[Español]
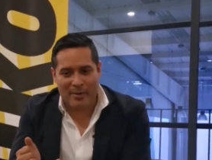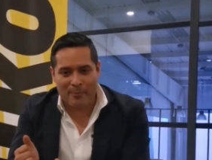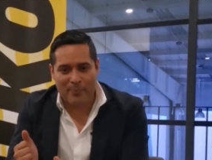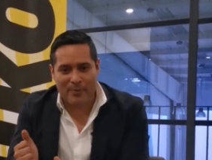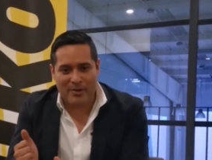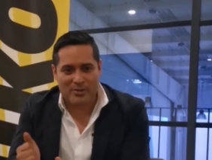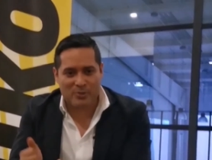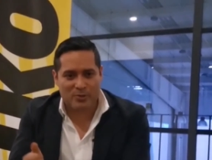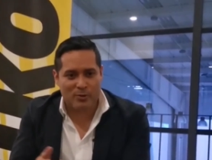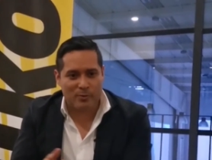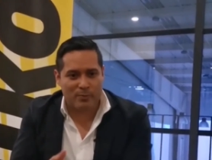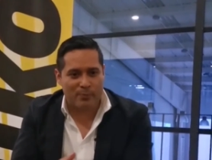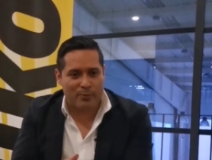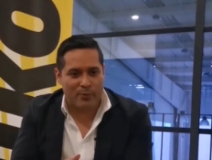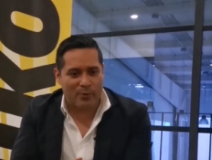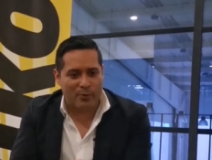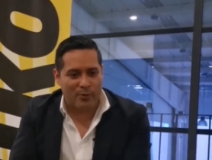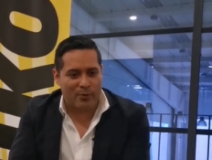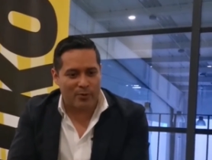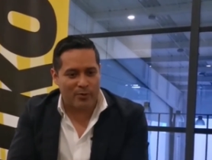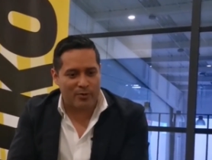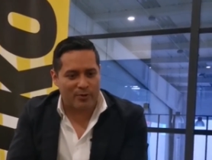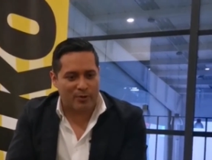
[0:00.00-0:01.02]
paso
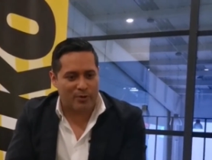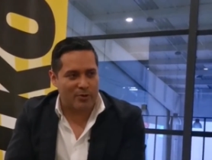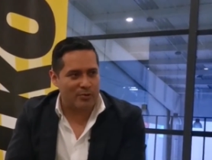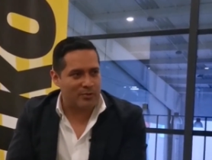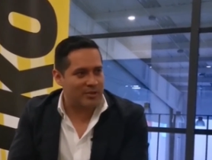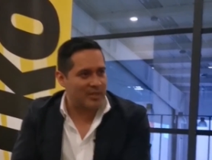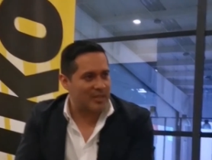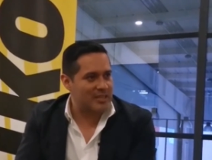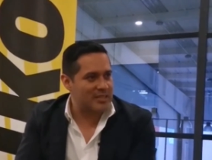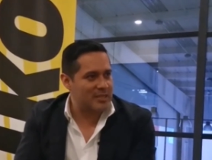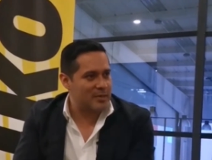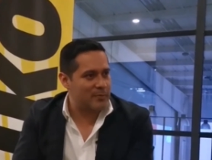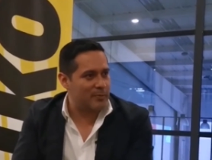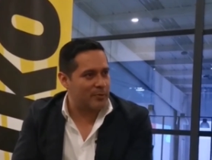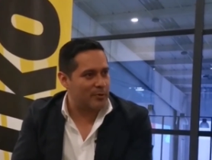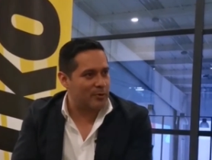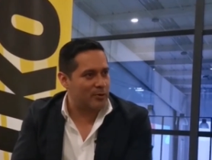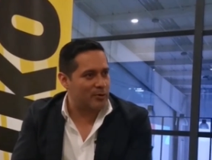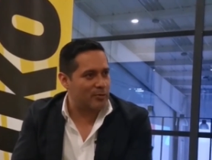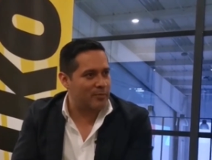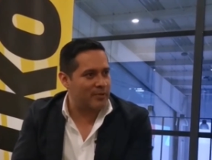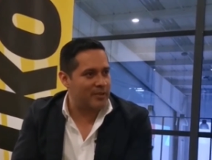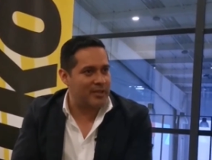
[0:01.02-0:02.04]
por Condese, por
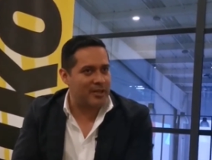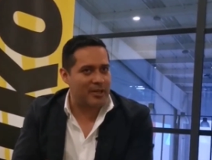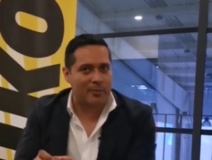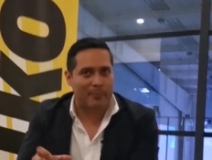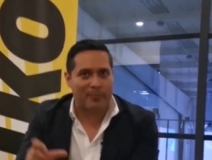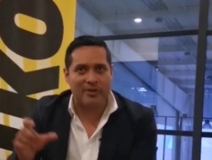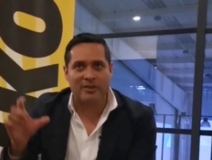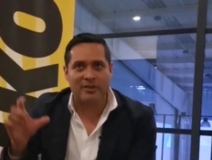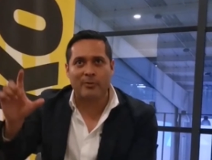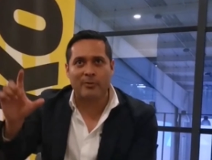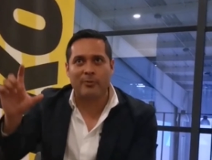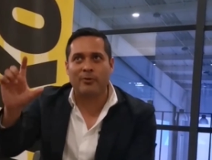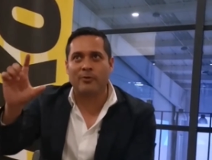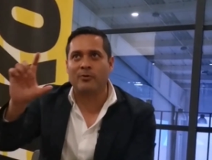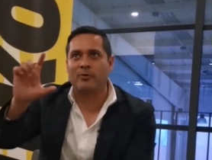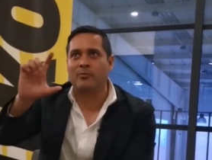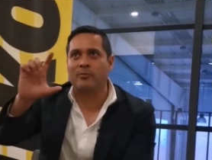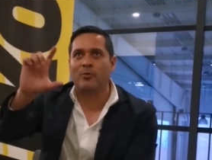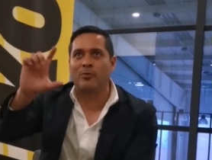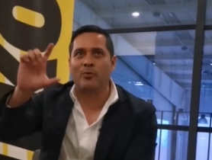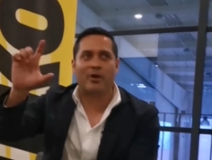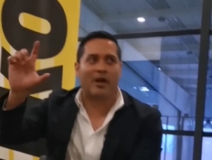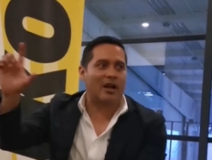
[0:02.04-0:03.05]
Rome, de repente había
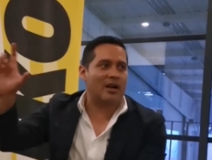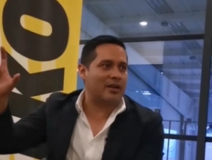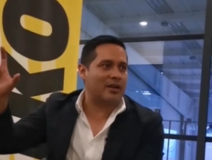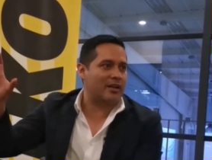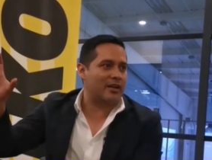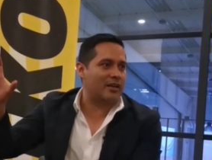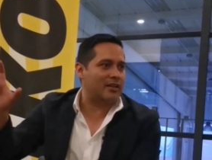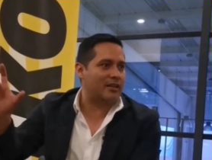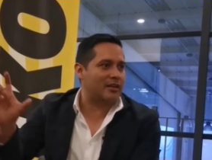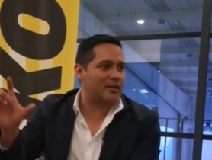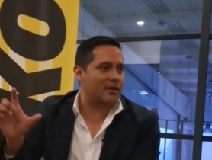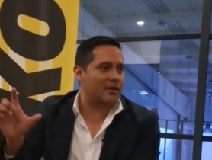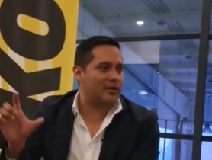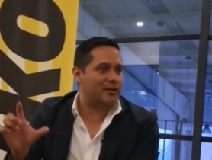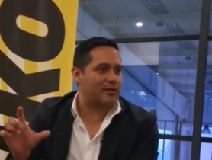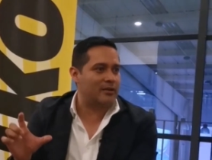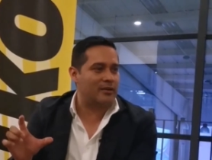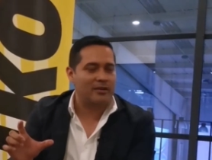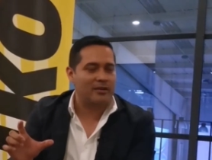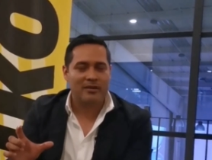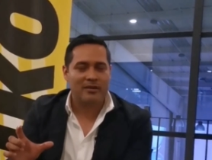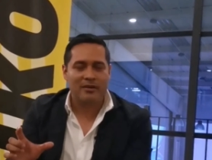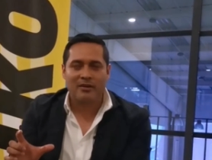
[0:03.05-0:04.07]
un mural que
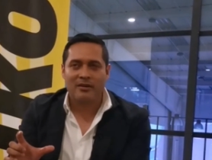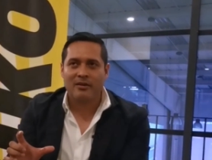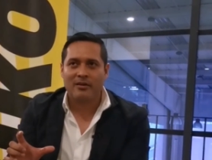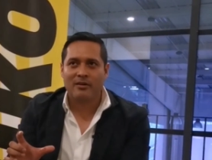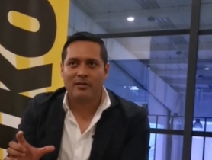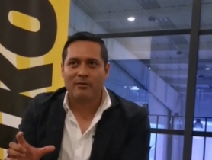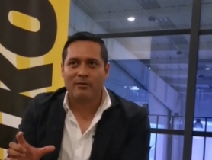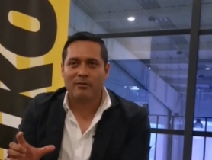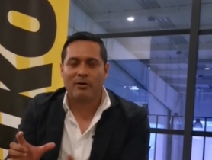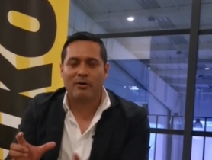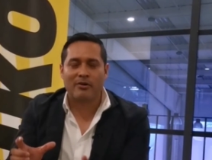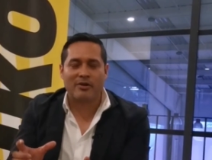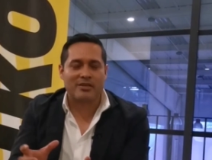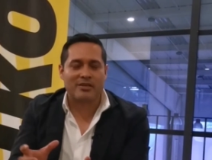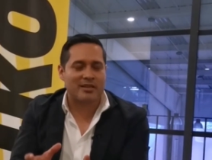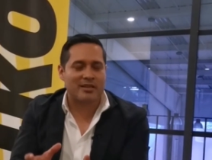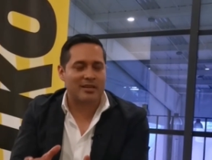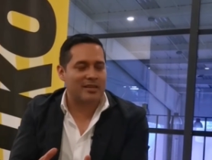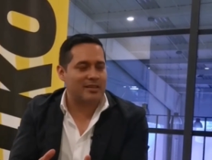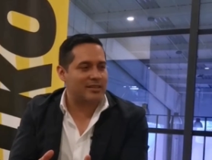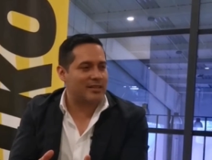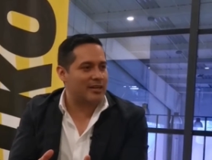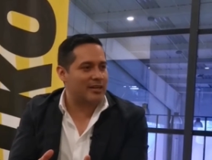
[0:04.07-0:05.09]
dije, wow,
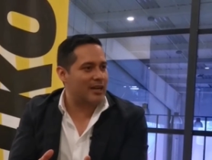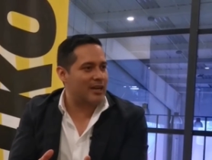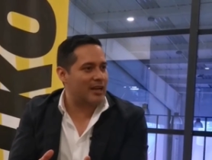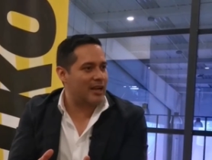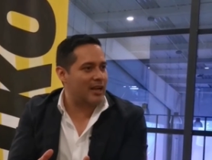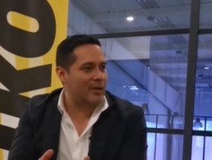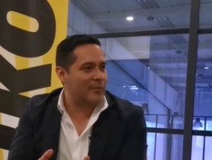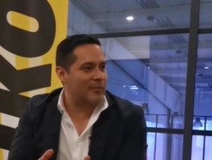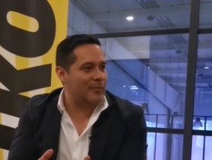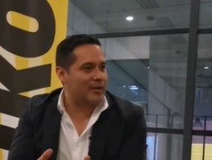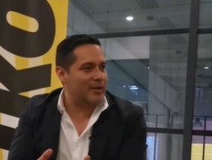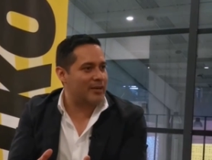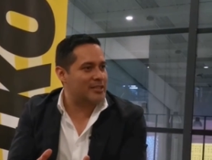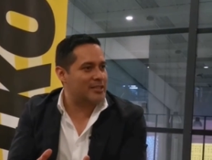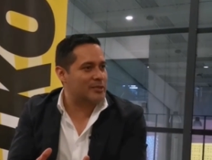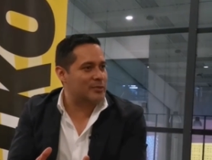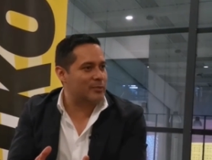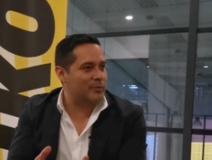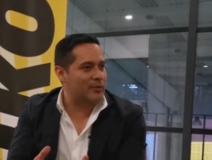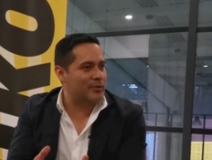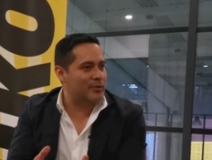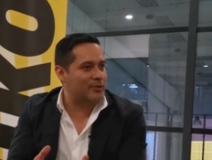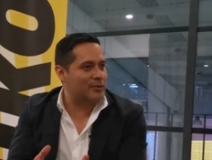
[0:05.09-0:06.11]
quisiera traer la cámara en
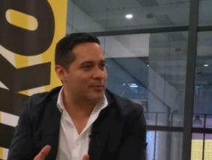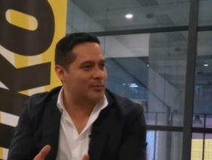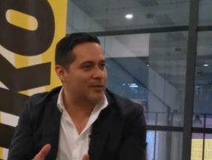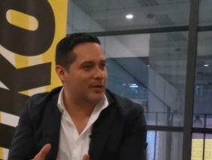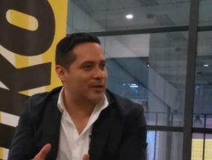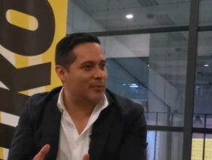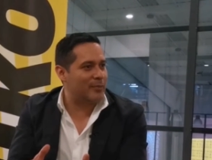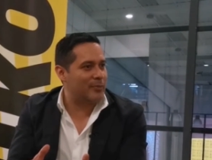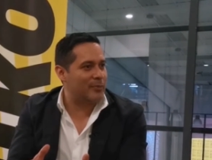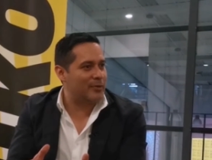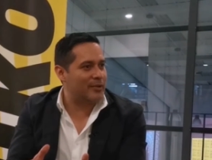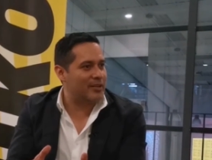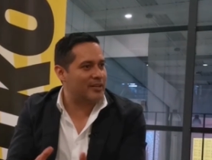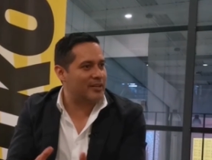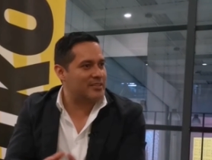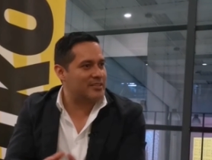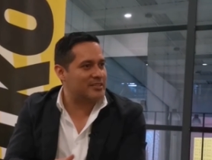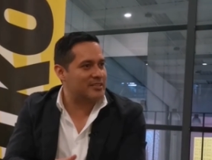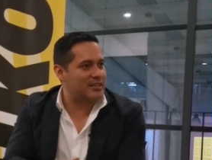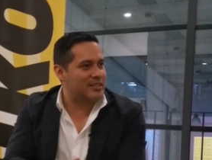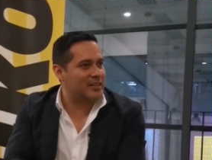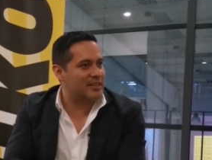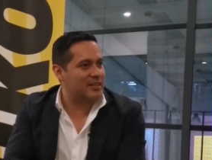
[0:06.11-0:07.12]
este momento para poder
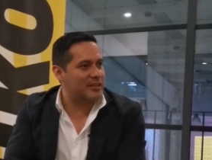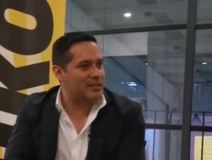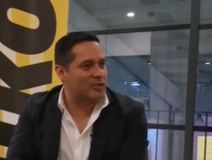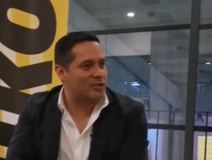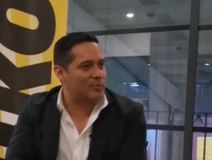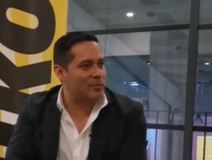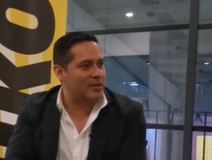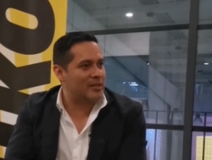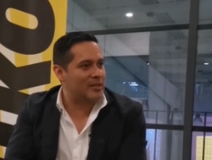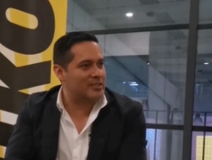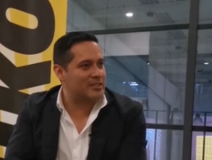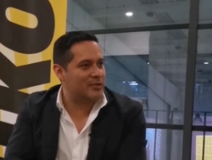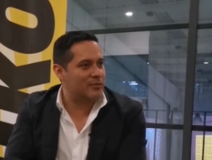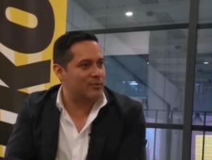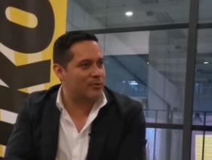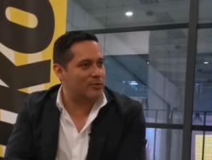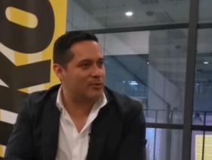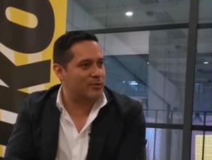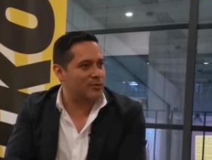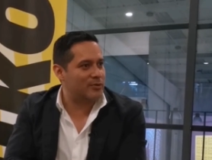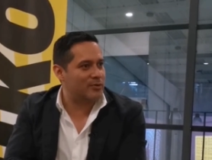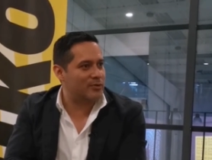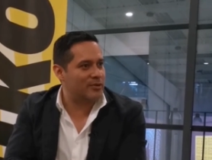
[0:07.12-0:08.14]
este, tomar esta
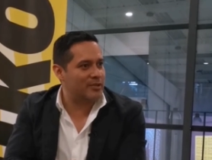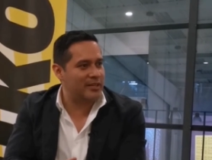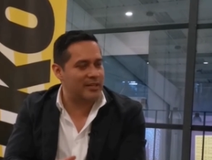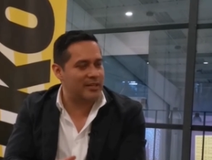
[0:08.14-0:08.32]
foto, ¿no?